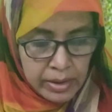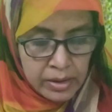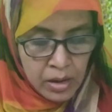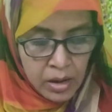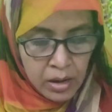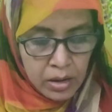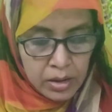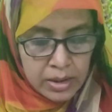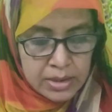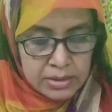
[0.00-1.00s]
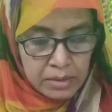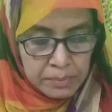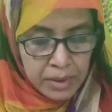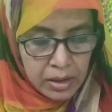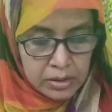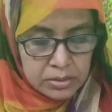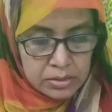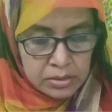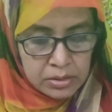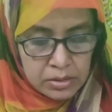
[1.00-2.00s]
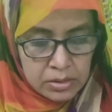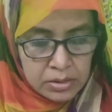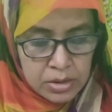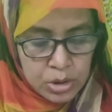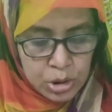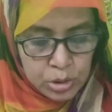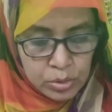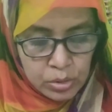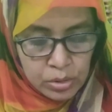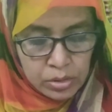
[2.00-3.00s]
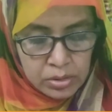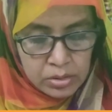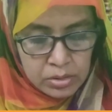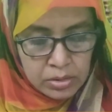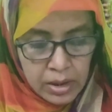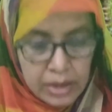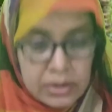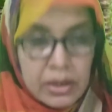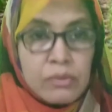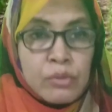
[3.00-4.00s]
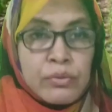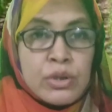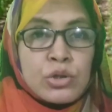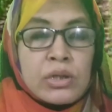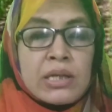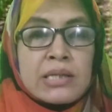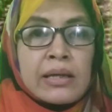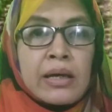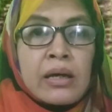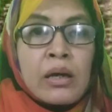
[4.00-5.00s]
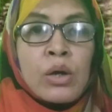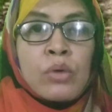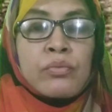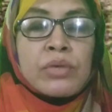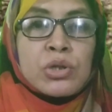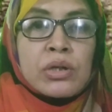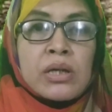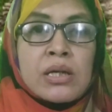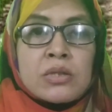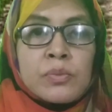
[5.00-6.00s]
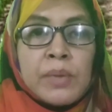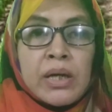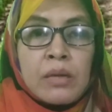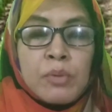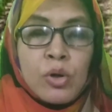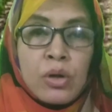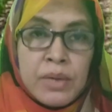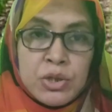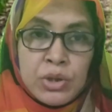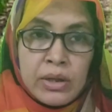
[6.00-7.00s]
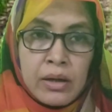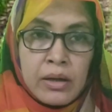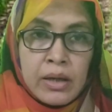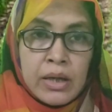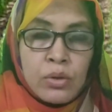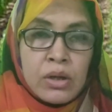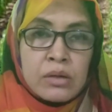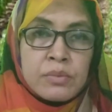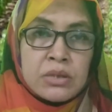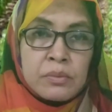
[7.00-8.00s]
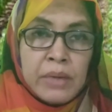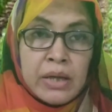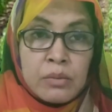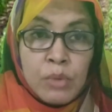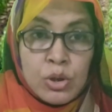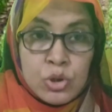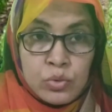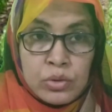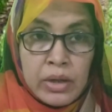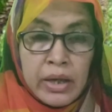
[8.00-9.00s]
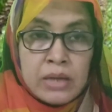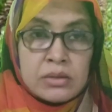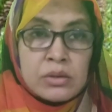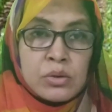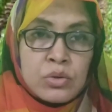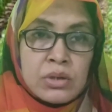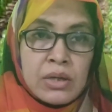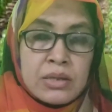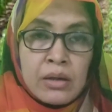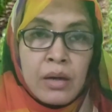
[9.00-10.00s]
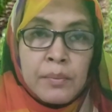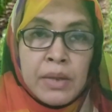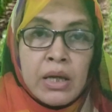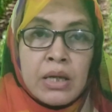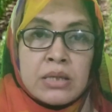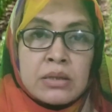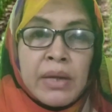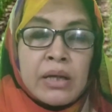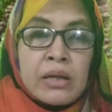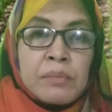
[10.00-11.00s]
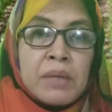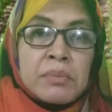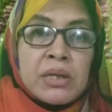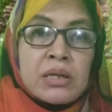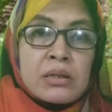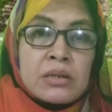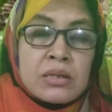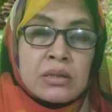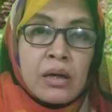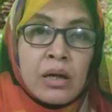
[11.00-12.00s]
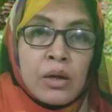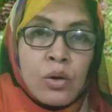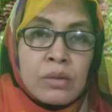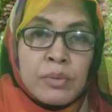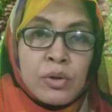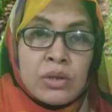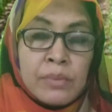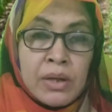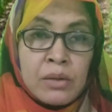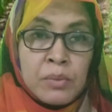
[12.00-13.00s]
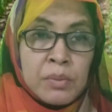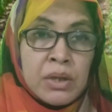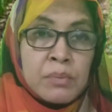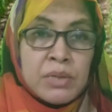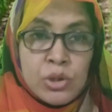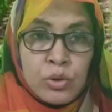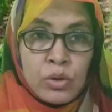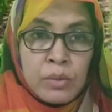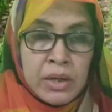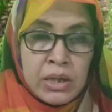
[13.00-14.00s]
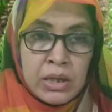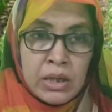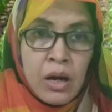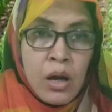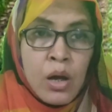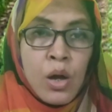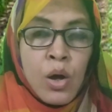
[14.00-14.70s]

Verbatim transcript: है इसके बाद जो आती है वो फ़िशरीज़ हैं फ़िशरीज़ भी नबियों का पेशा रहा है कुरान मजीद में आयतें मौजूद हैं हज़रत यूनुस सलाम के ज़माने में भी तस्करा है और नबियों के ज़माने में भी मछलियों के पकड़ने का